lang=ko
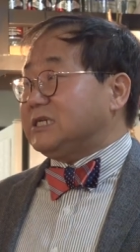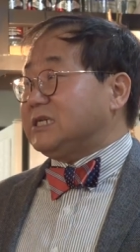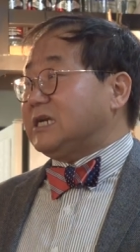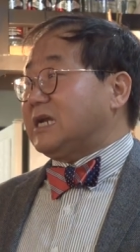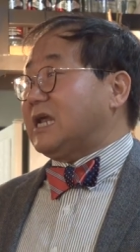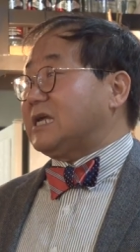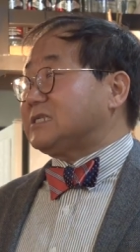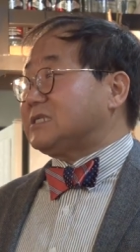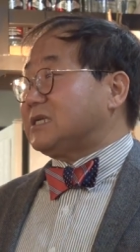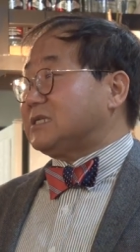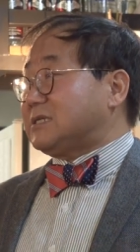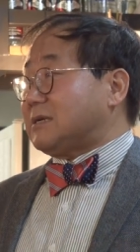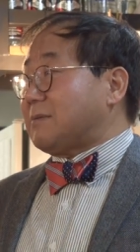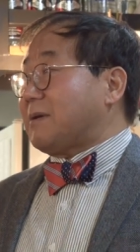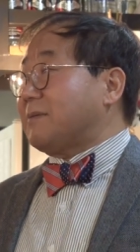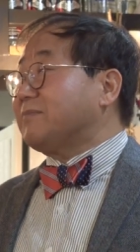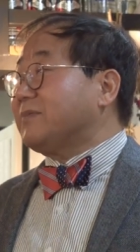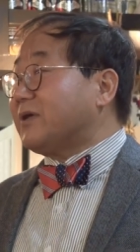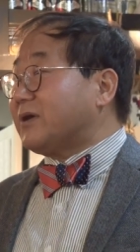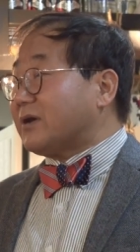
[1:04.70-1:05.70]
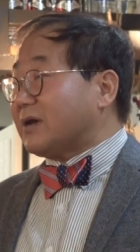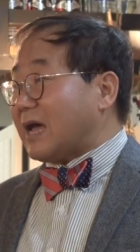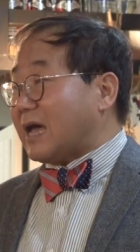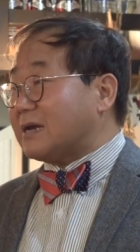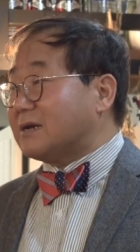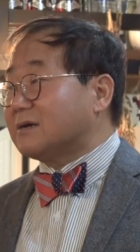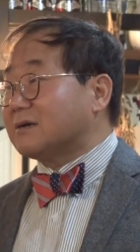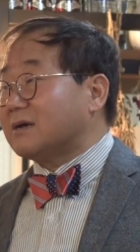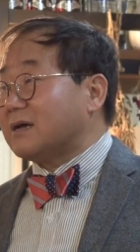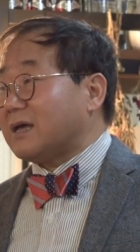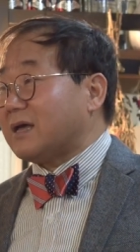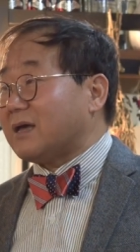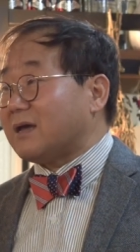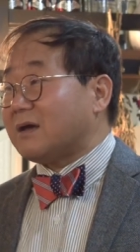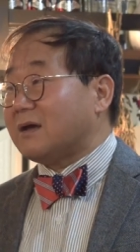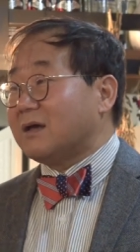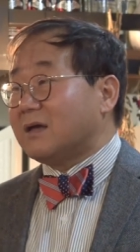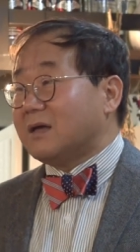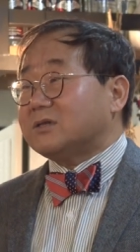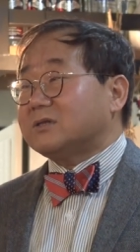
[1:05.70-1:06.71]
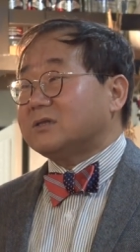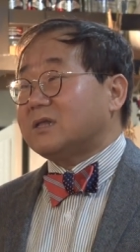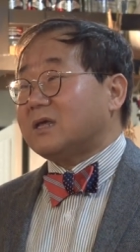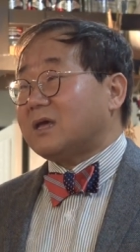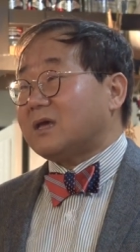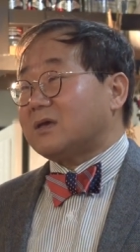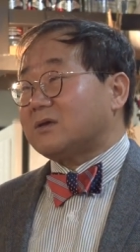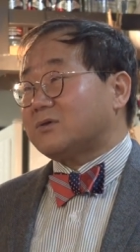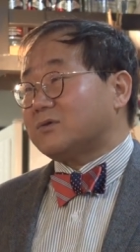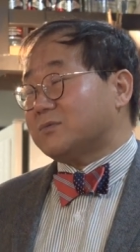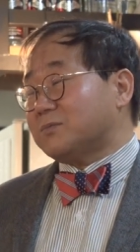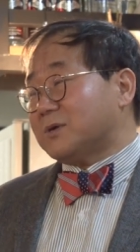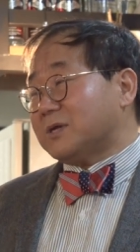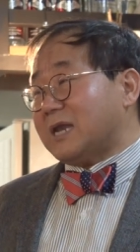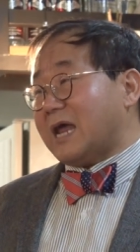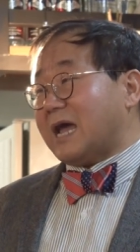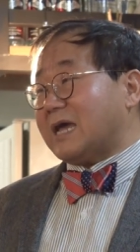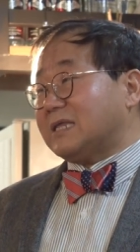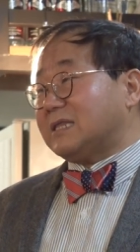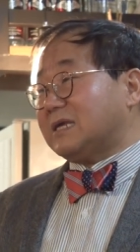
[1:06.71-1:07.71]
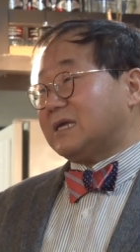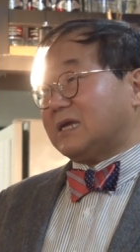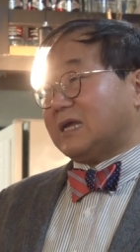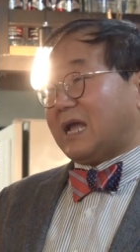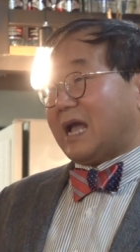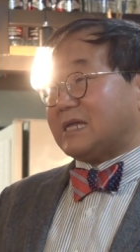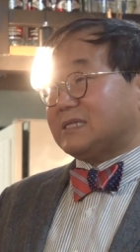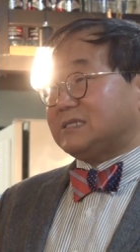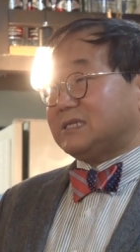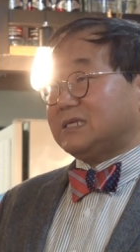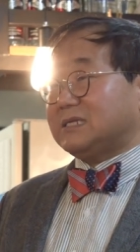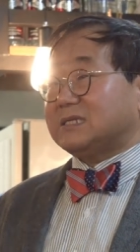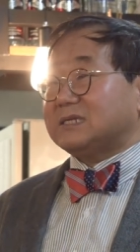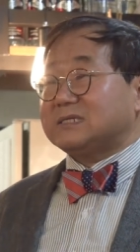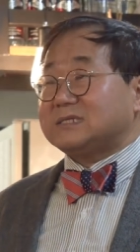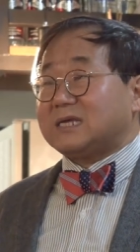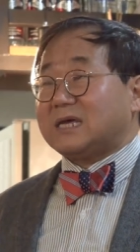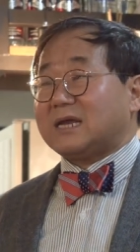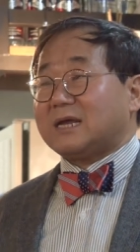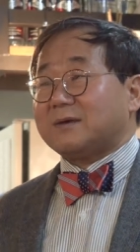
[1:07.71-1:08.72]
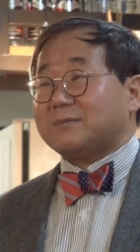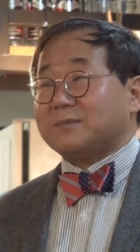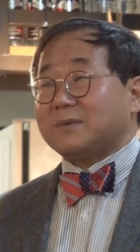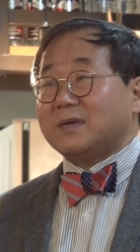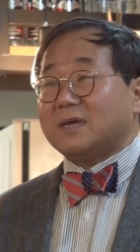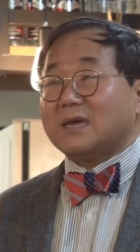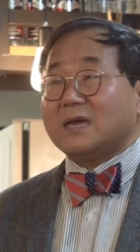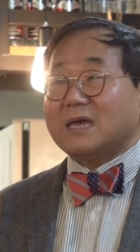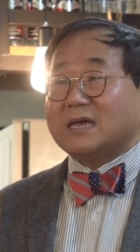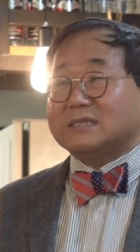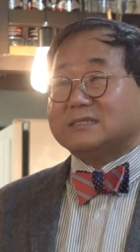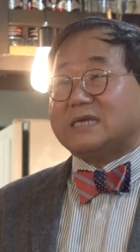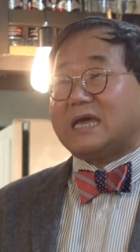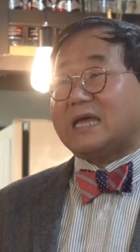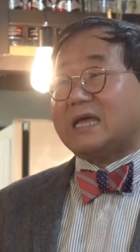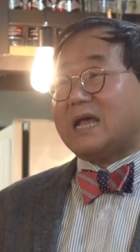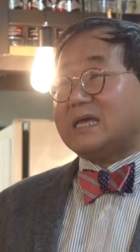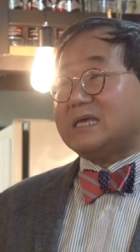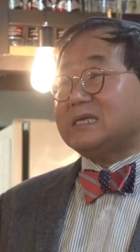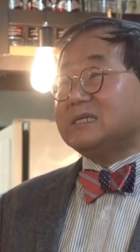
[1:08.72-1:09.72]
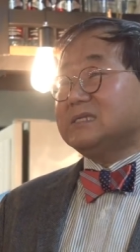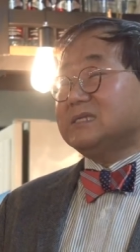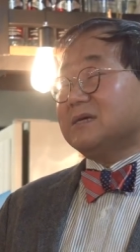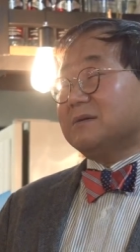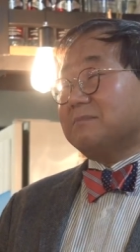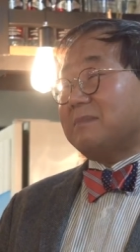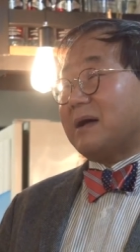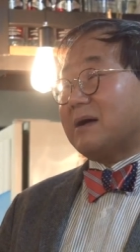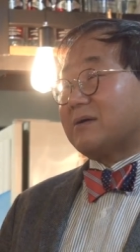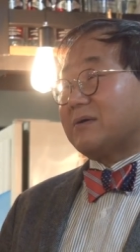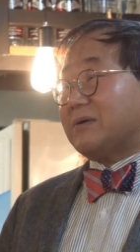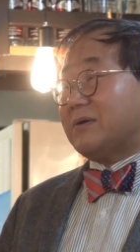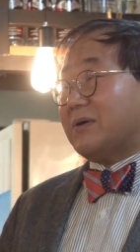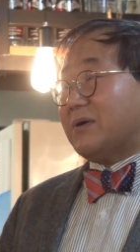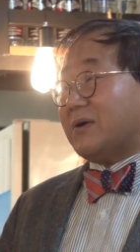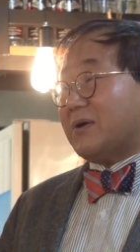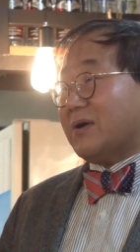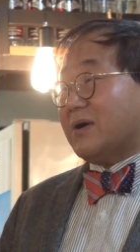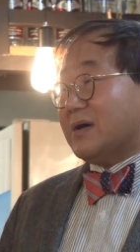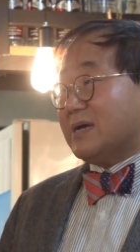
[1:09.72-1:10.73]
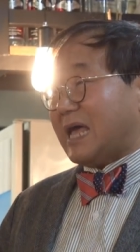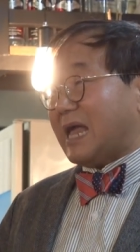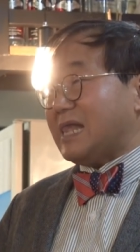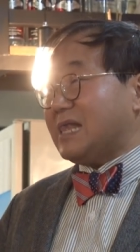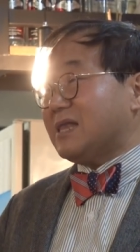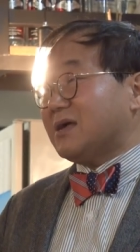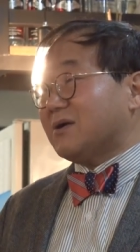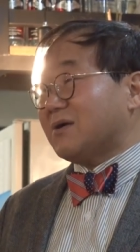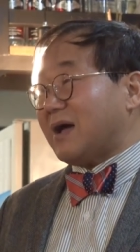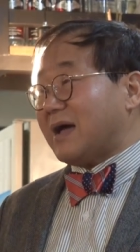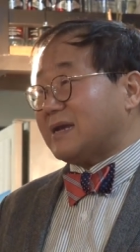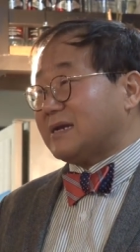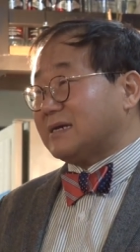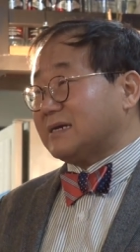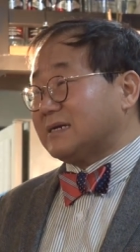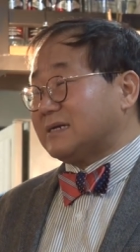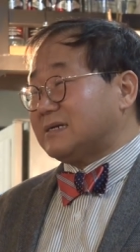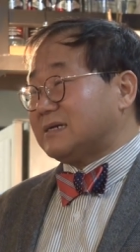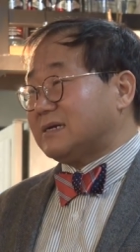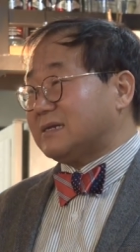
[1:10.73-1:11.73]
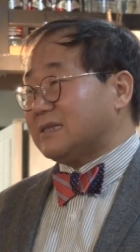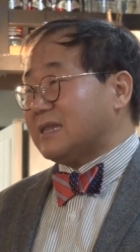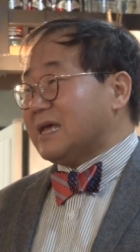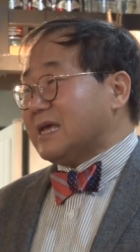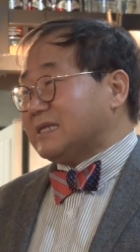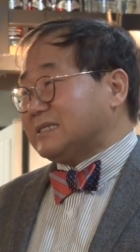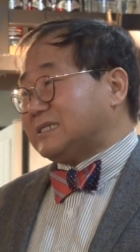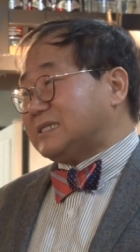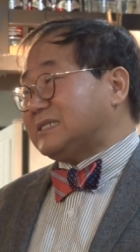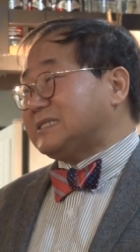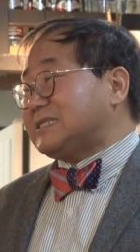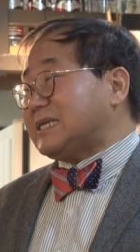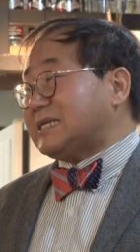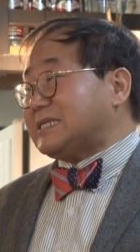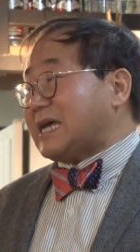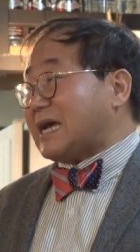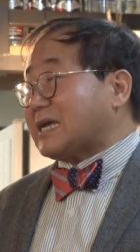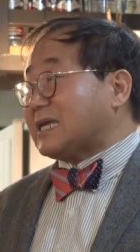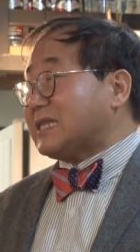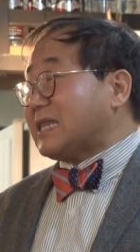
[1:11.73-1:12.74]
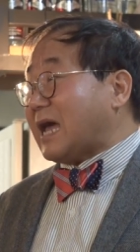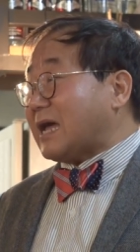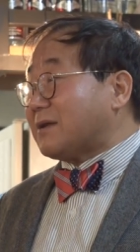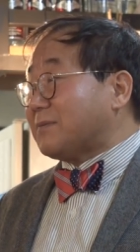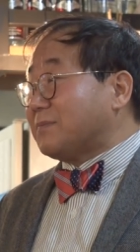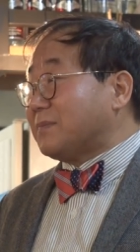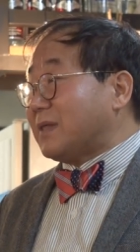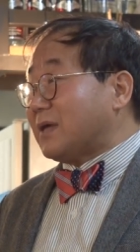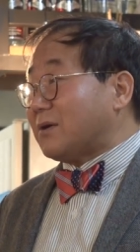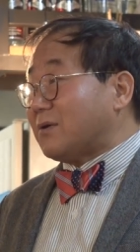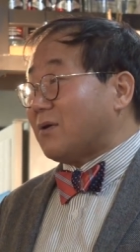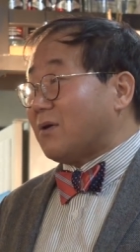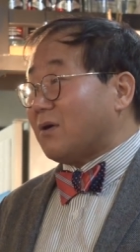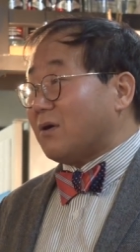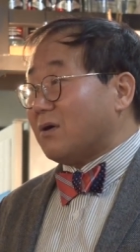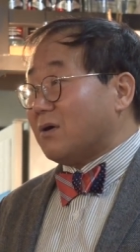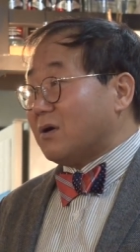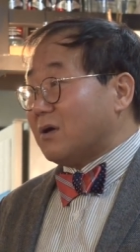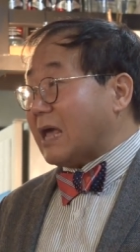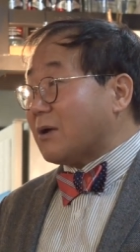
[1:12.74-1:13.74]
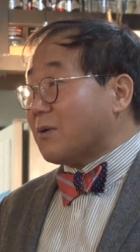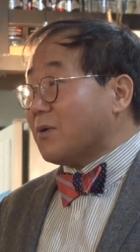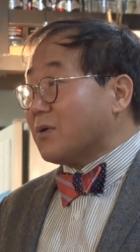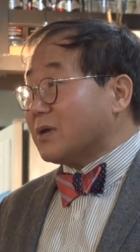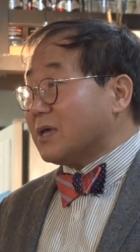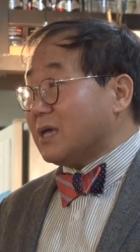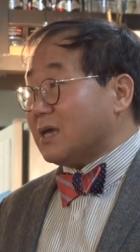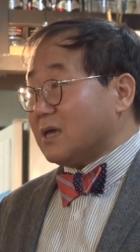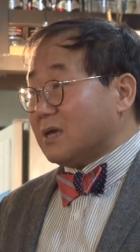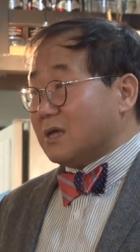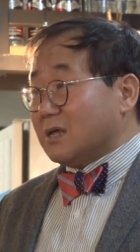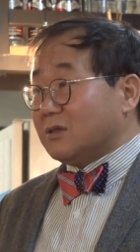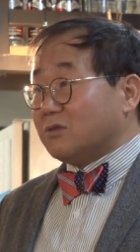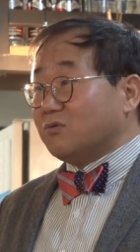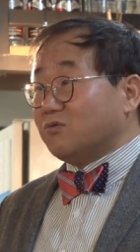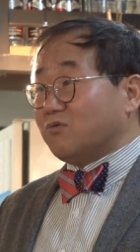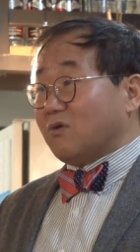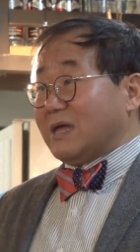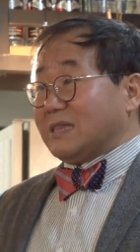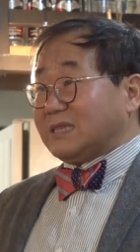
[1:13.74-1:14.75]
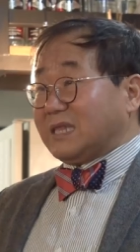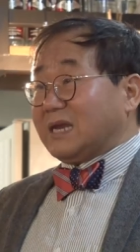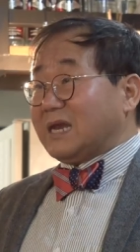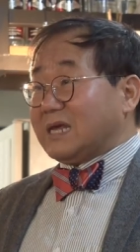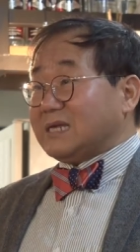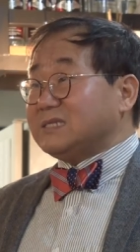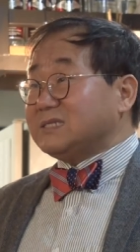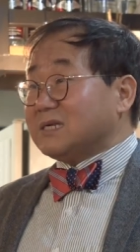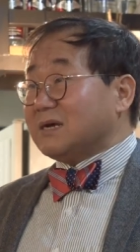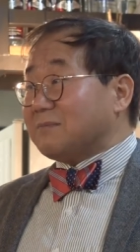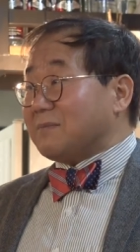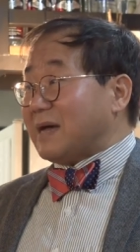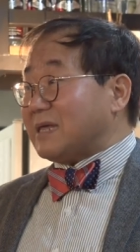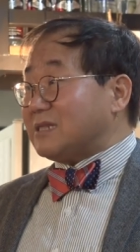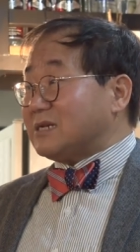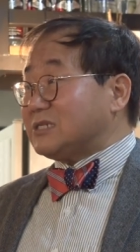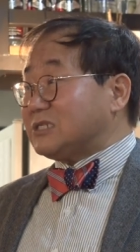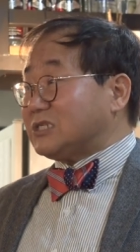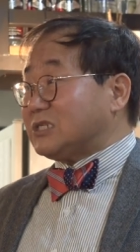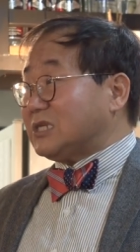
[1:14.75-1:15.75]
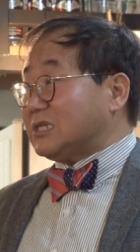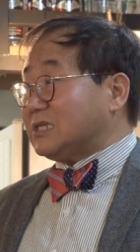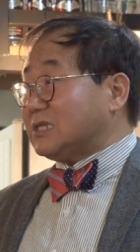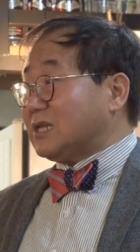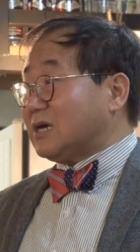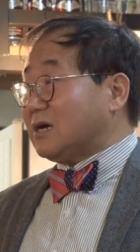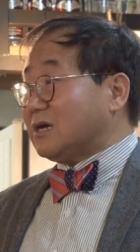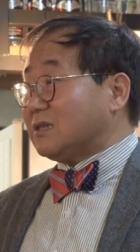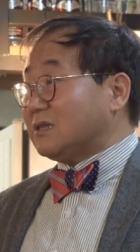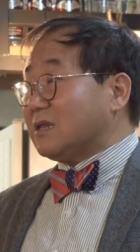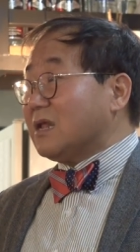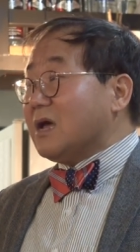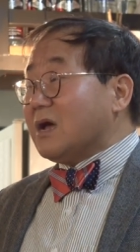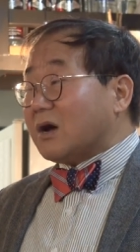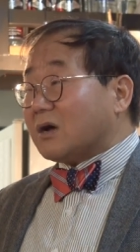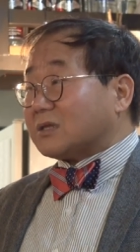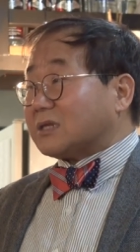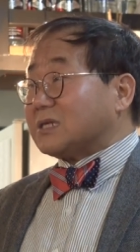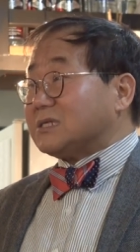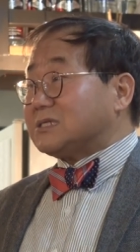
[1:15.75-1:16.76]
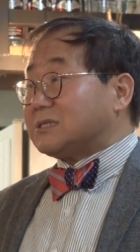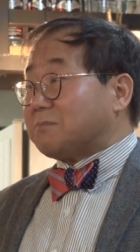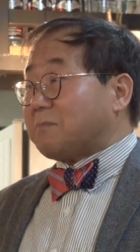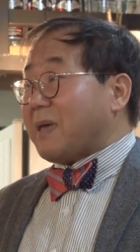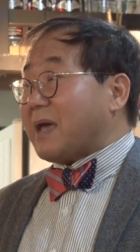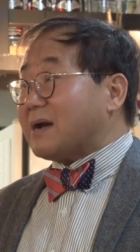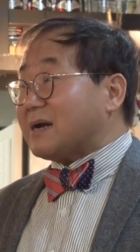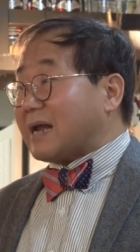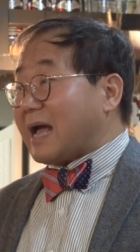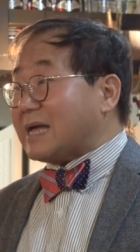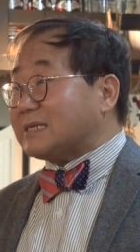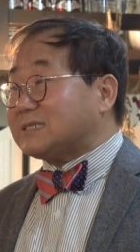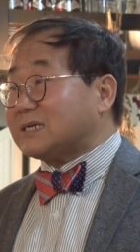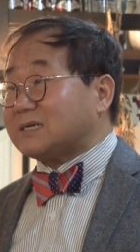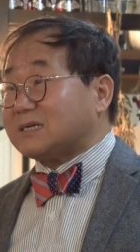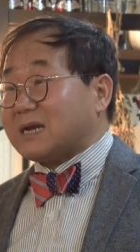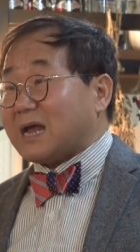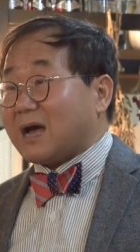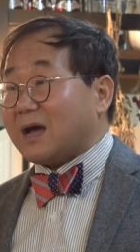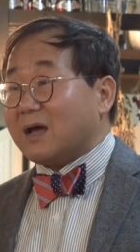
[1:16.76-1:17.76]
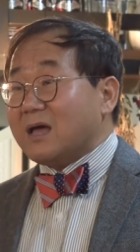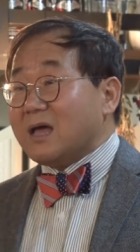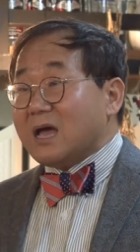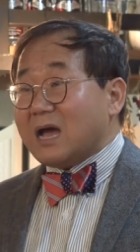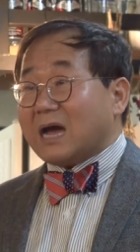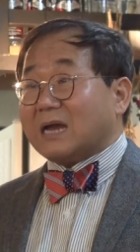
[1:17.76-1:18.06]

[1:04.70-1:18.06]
신이 나서 제 맘대로 가는 거예요. 그런데 휴먼 아이디어에 같이 있는 사람이 자기가 인정받고 살려고 하는 거는 진짜 자기 나름대로 내공이 누구한테나 인정받을 수 있는 어떤 스펙을 가지거나